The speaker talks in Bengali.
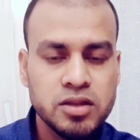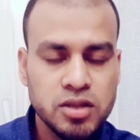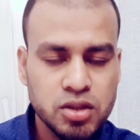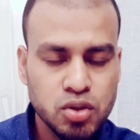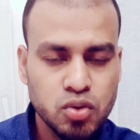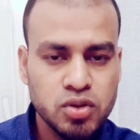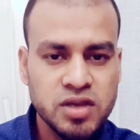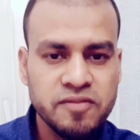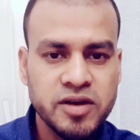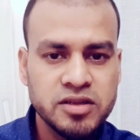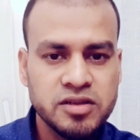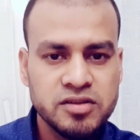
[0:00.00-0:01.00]
তো
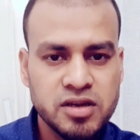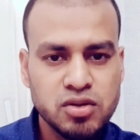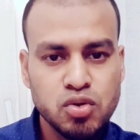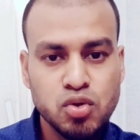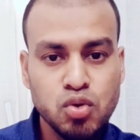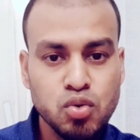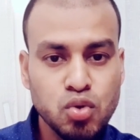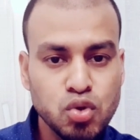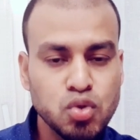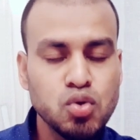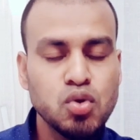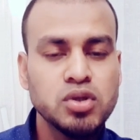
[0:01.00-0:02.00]
ইটালিতে যদি আপনি
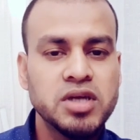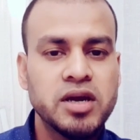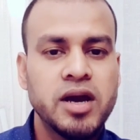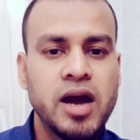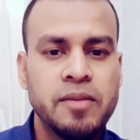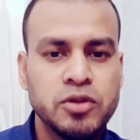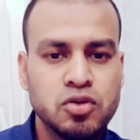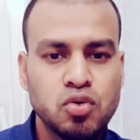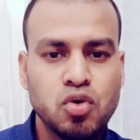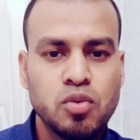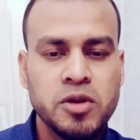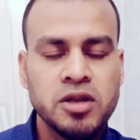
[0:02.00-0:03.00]
স্টাডি করতে চান
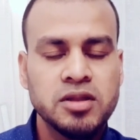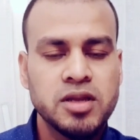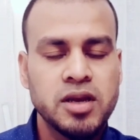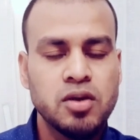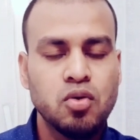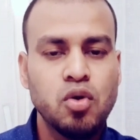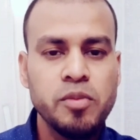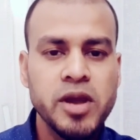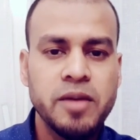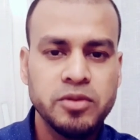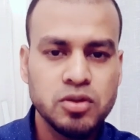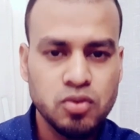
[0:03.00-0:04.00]
ক্ষেত্রে
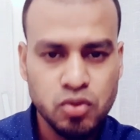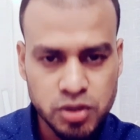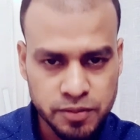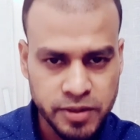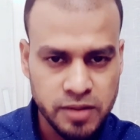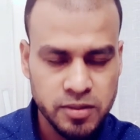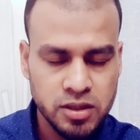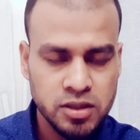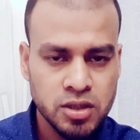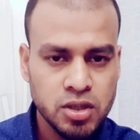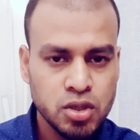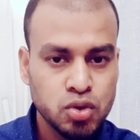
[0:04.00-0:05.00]
ইটালিতে যে
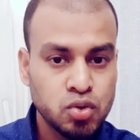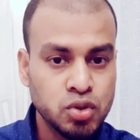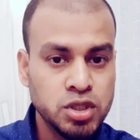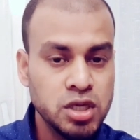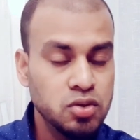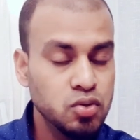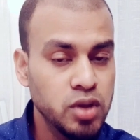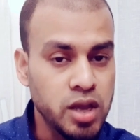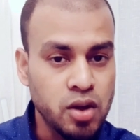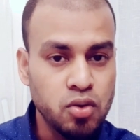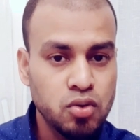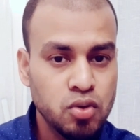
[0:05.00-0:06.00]
রুলস সেটা
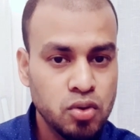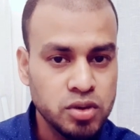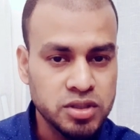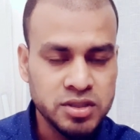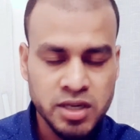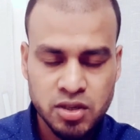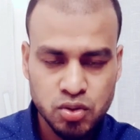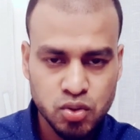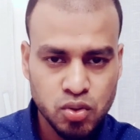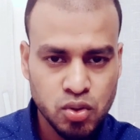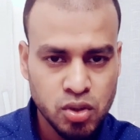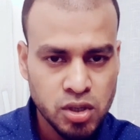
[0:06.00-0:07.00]
হলো মানে
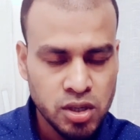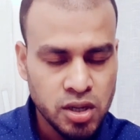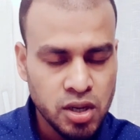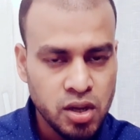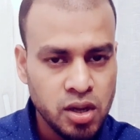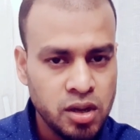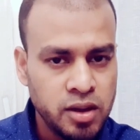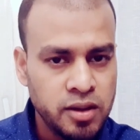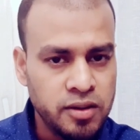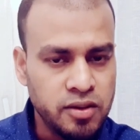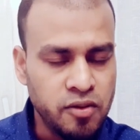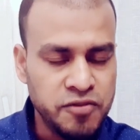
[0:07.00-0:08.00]
আপনার টিউশন ফি পে
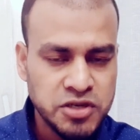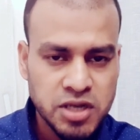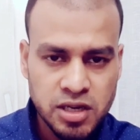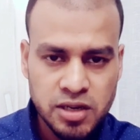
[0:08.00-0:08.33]
করবেন